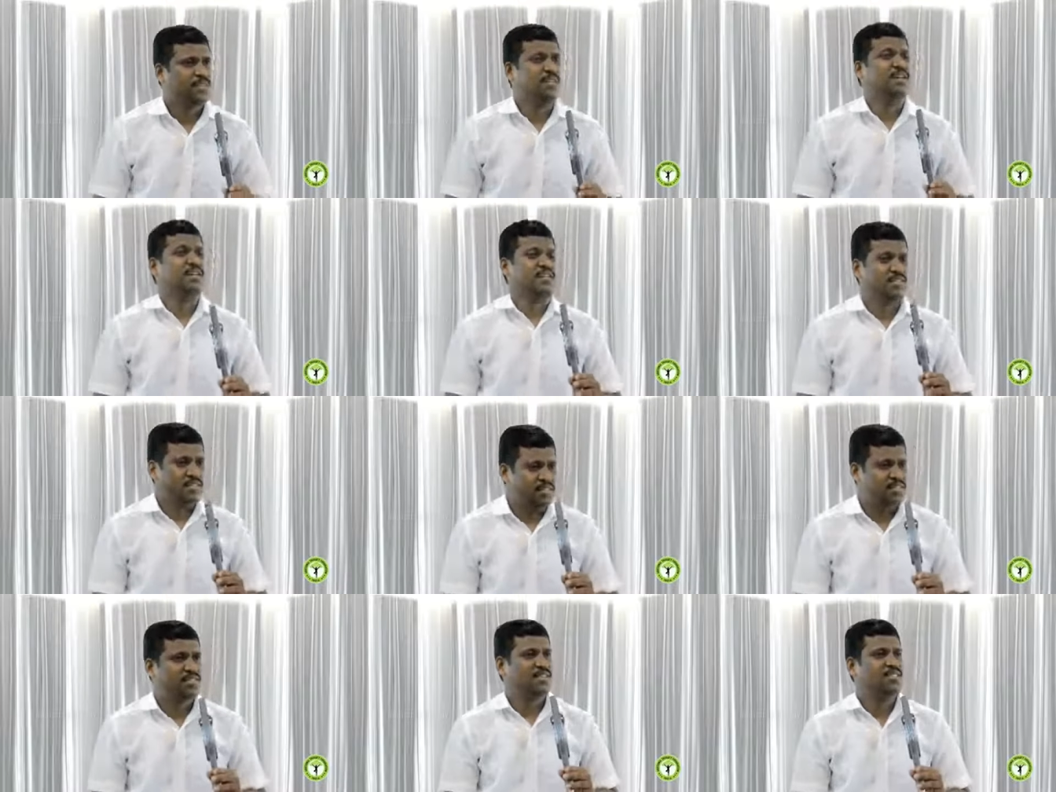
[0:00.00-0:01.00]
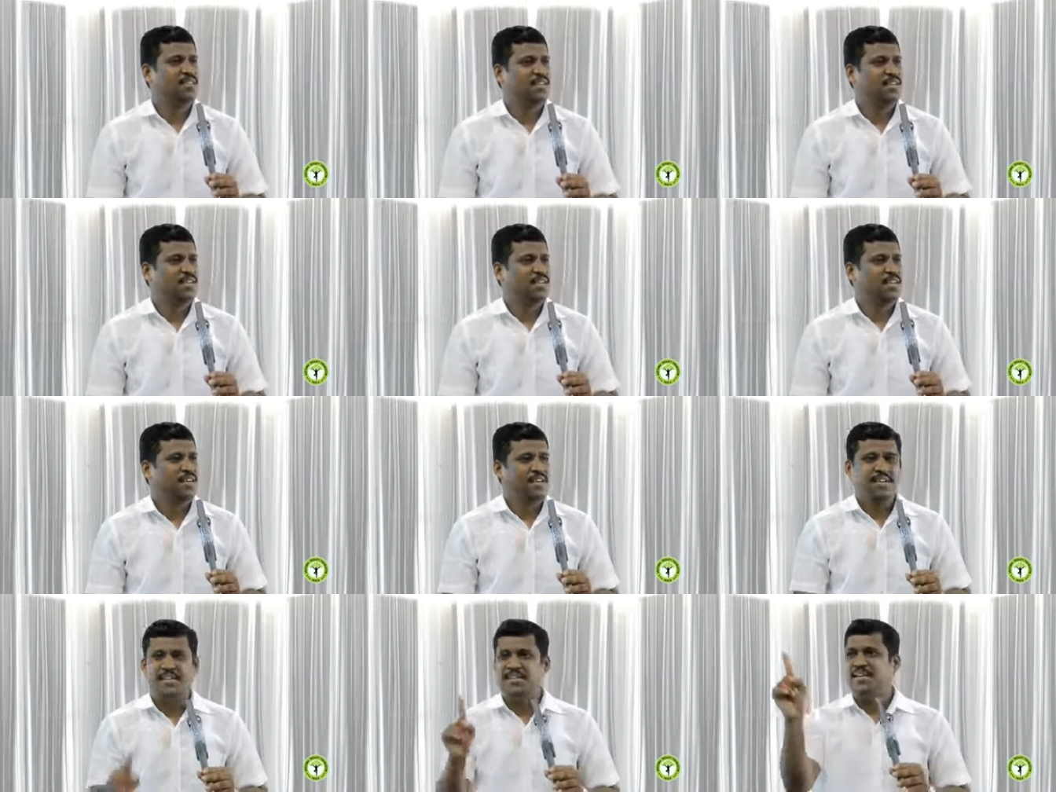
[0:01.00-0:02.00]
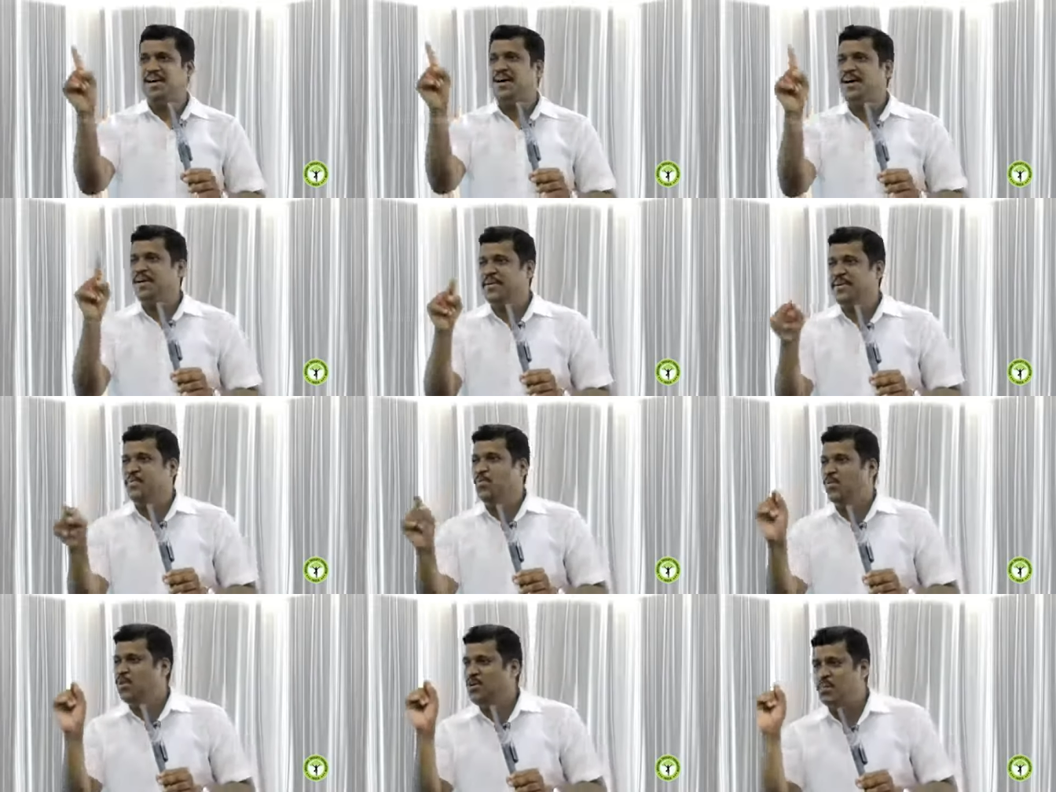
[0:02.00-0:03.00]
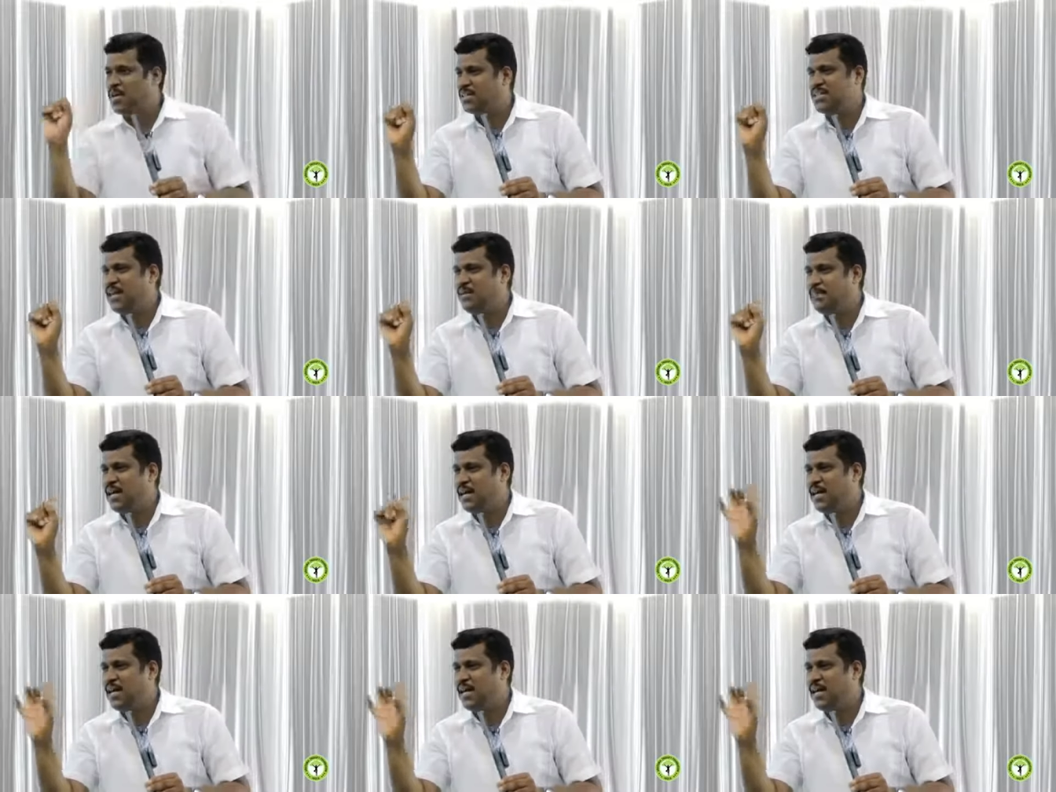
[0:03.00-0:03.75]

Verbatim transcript: இதாங்க ரிசர்ச் இந்த ஆறையும் ஒழுங்குபடுத்தாம